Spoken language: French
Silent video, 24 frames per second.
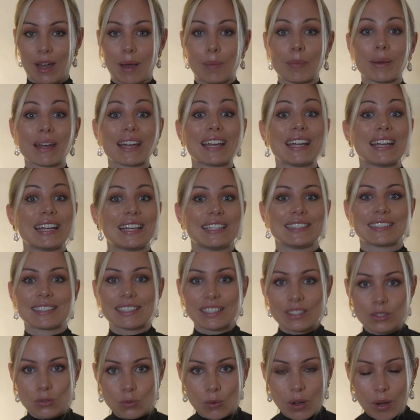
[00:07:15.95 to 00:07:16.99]
Après, est-ce
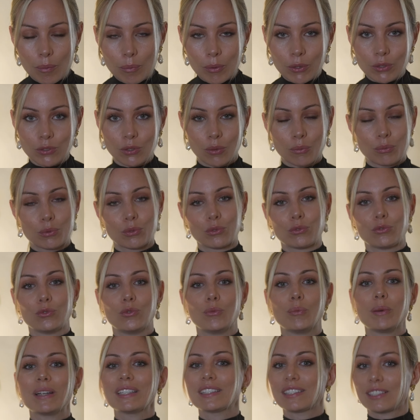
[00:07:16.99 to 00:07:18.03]
qu'ils sont importants pour vous ou
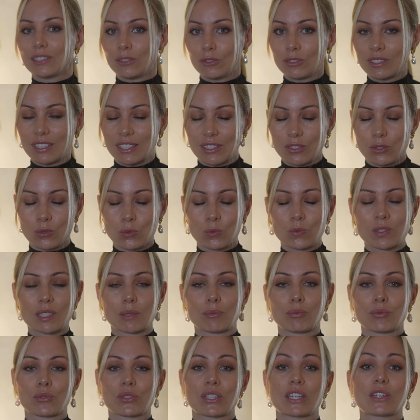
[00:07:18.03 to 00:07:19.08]
pas C'est une autre question. C'est
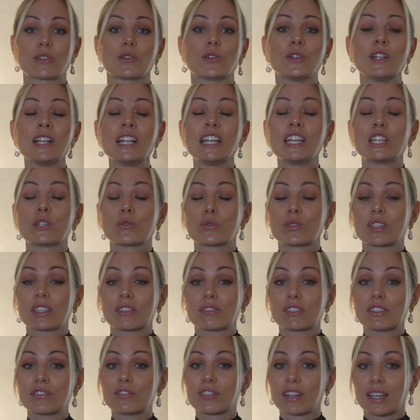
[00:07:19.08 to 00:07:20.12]
pour ça que je vous
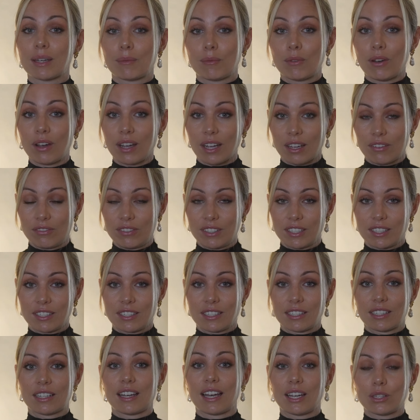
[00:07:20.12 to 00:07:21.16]
invite vraiment à
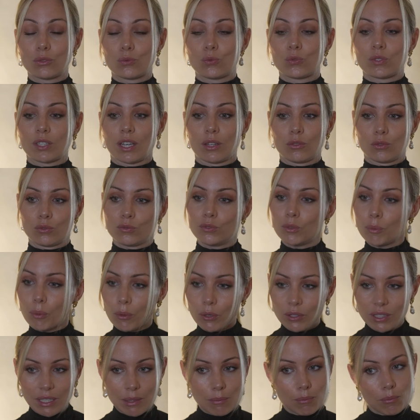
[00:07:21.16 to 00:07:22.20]
réfléchir à tout ça. Donc vous
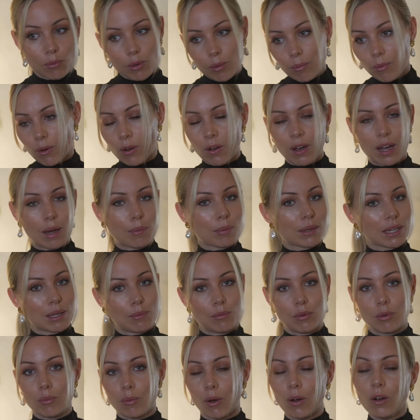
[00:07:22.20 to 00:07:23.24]
prenez moment après
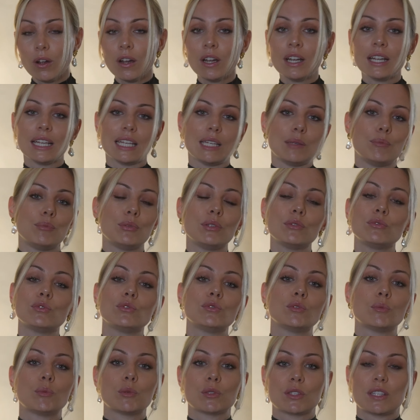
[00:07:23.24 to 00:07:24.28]
moment et puis vous
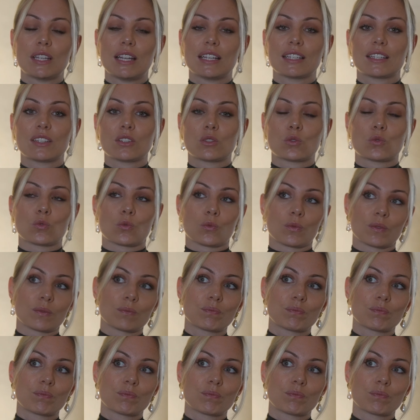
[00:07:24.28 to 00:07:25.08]
vous posez la question.